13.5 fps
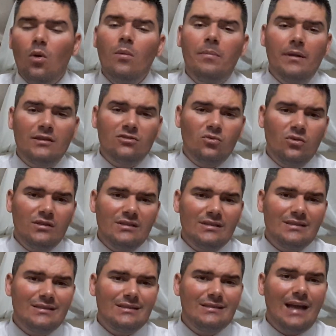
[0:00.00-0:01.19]
ou para as
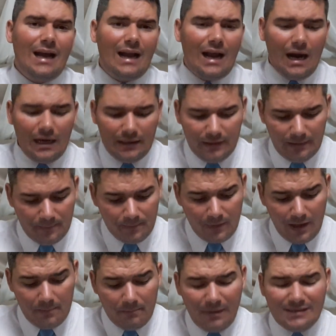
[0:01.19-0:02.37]
coisas da carne.
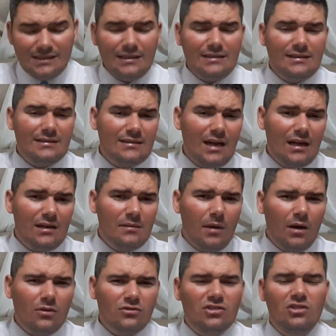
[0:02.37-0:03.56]
Mas é necessário,
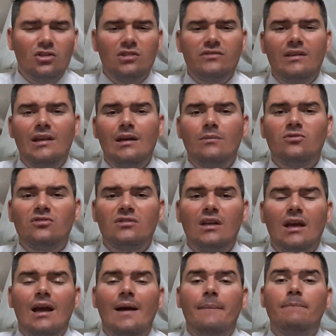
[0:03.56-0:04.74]
irmãos, que nós venhamos
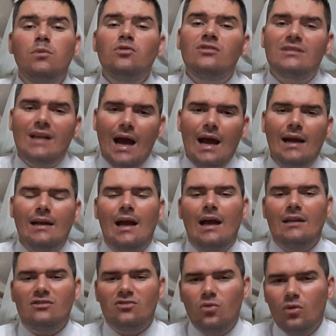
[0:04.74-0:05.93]
buscar
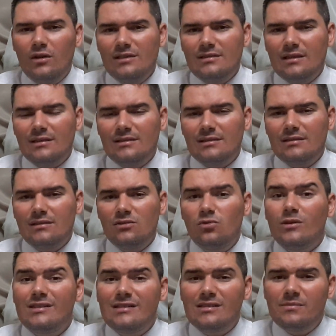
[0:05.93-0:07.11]
as coisas
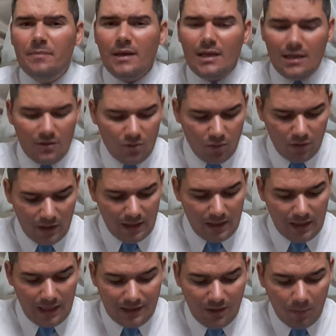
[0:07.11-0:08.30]
do Espírito.
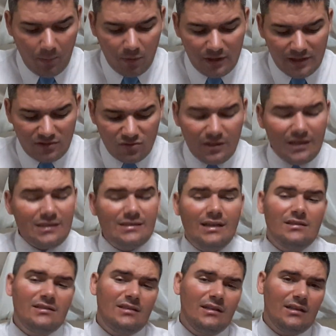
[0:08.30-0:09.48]
Então, por isso que ele está
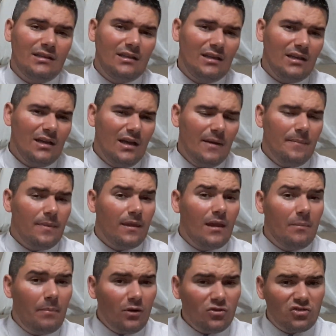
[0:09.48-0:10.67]
dizendo aqui que
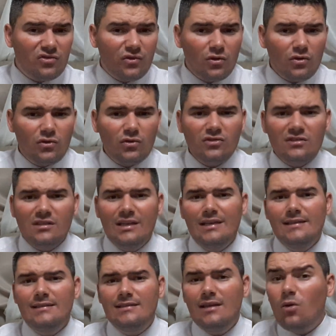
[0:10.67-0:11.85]
pelos frutos
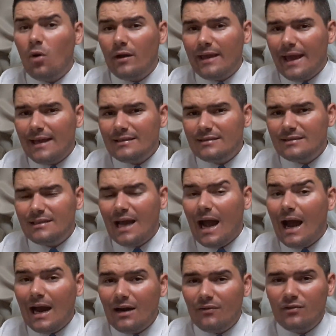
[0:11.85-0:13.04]
se conhece a
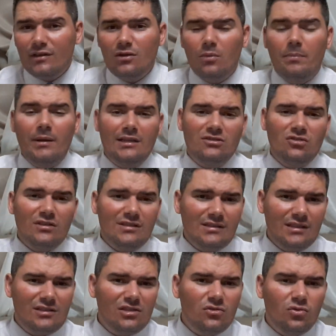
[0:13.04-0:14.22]
árvore. Então, pelas nossas
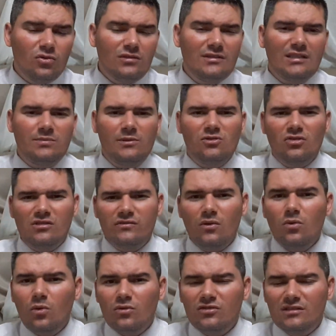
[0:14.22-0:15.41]
atitudes, as pessoas
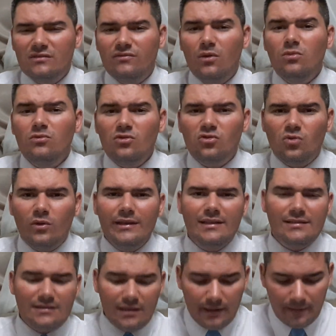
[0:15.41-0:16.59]
vão, vão nos
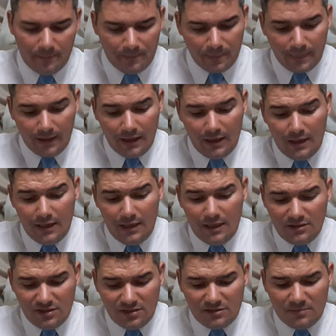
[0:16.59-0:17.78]
conhecer. E
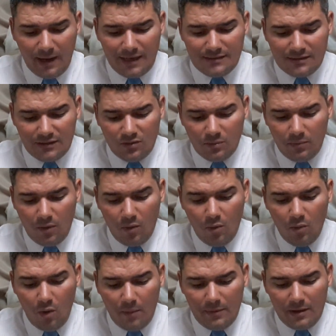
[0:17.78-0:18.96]
diz mais ainda:
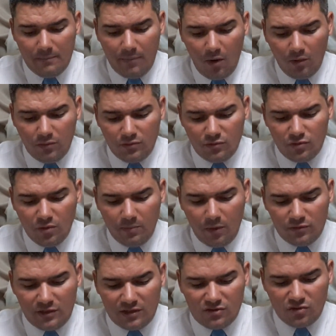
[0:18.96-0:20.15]
o homem bom, do
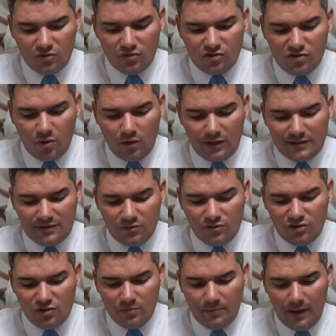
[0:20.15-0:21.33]
bom tesouro do seu coração,
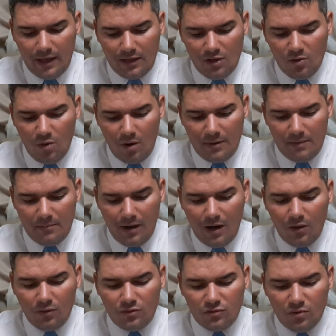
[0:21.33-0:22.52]
tira o bem. O homem
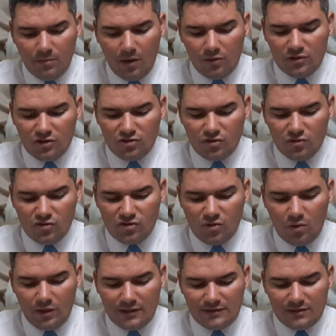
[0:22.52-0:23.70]
mau, do mau tesouro do seu
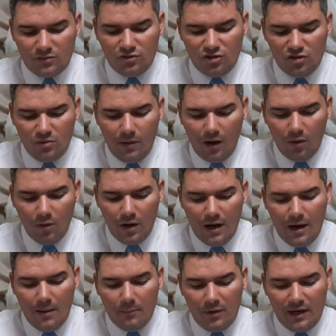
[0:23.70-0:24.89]
coração, tira o mal.
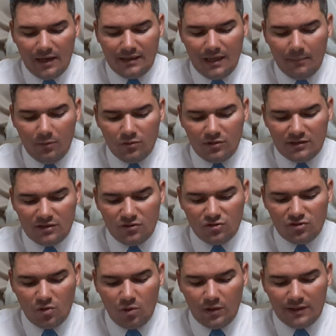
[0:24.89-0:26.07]
Porque da abundância do
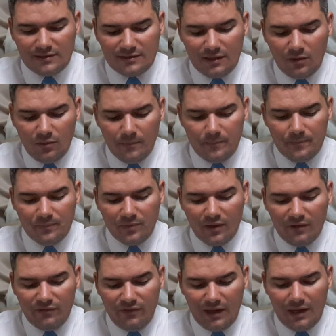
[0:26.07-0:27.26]
seu coração
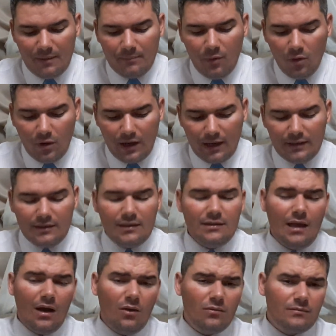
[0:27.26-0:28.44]
fala a boca.
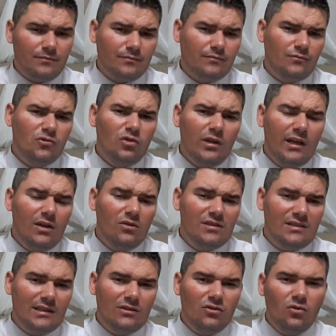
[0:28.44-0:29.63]
Então, tudo aquilo que
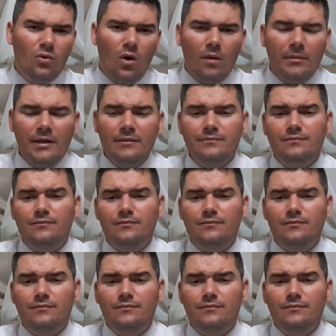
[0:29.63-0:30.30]
está dentro do homem